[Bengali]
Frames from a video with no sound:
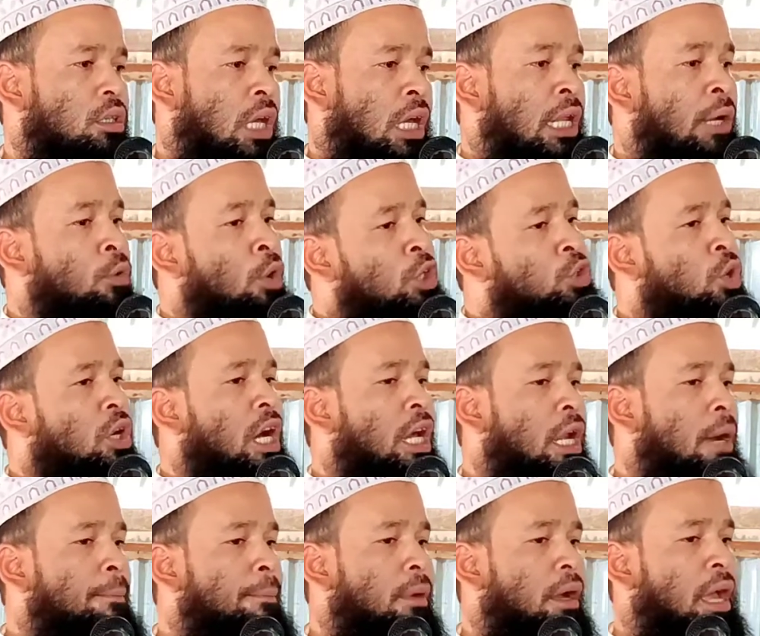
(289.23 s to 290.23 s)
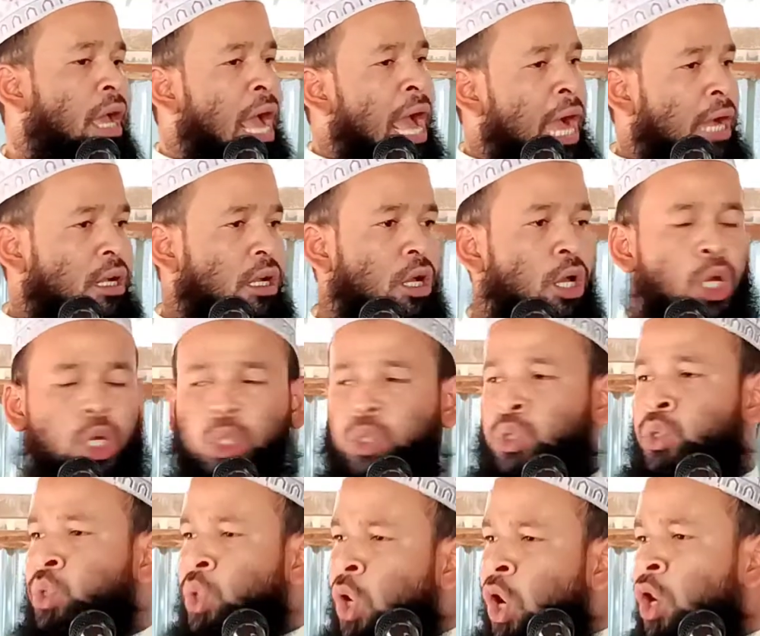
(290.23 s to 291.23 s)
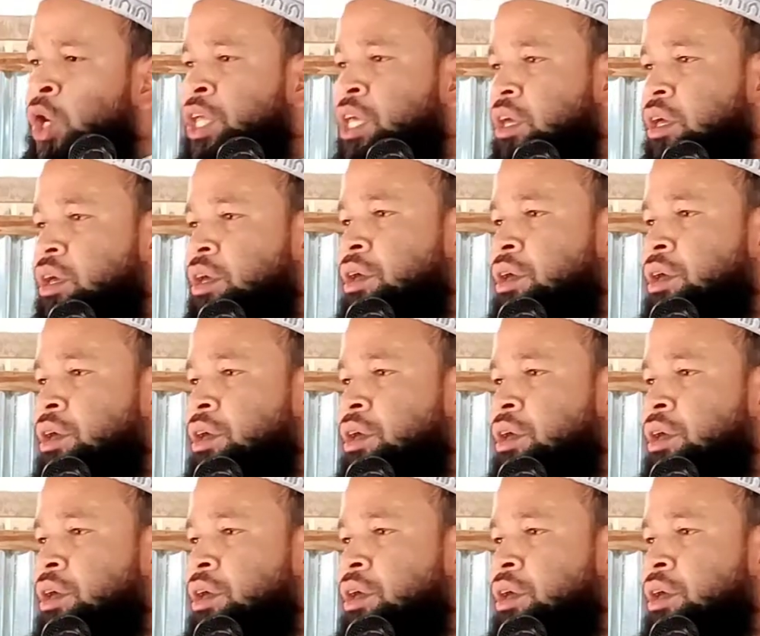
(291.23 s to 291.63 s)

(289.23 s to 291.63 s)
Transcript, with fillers: তাহলে কত খারাপ এক দুই